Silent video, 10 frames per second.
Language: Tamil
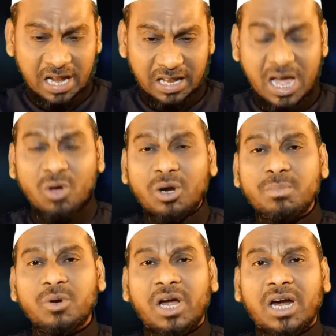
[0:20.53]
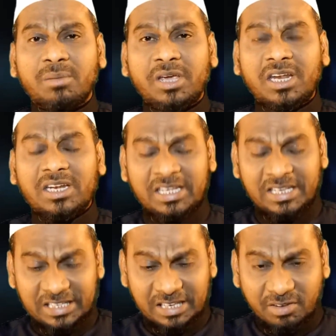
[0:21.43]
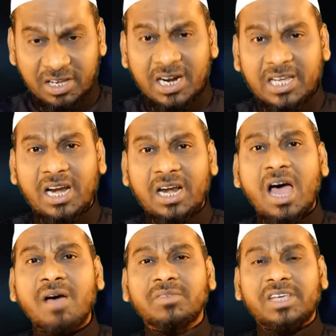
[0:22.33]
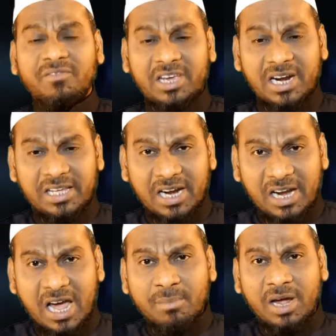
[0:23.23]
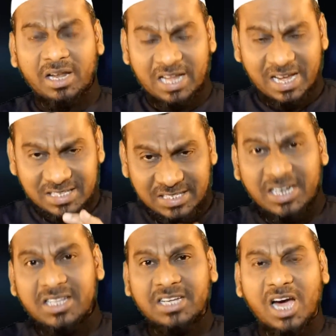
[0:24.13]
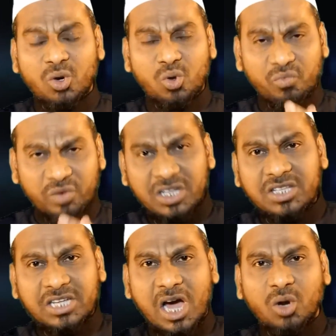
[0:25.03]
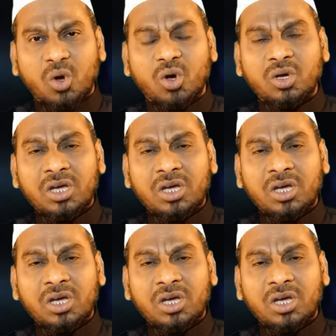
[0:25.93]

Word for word: அல்லாஹு ரப்புல் ஆலமீன் எவைகளையெல்லாம் எவைகளையெல்லாம் அல்லாஹ் தடுத்தானோ வெறுத்தானோ